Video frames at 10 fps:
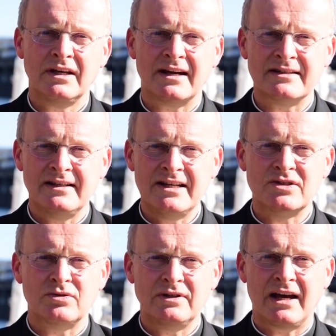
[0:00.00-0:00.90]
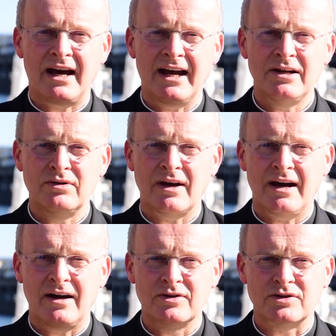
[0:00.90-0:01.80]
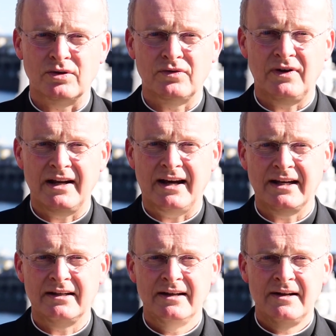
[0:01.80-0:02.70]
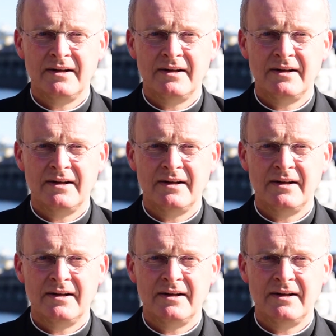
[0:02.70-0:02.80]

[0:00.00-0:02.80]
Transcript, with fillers: ihrer Sehnsucht nach Heilung Ausdruck verleihen.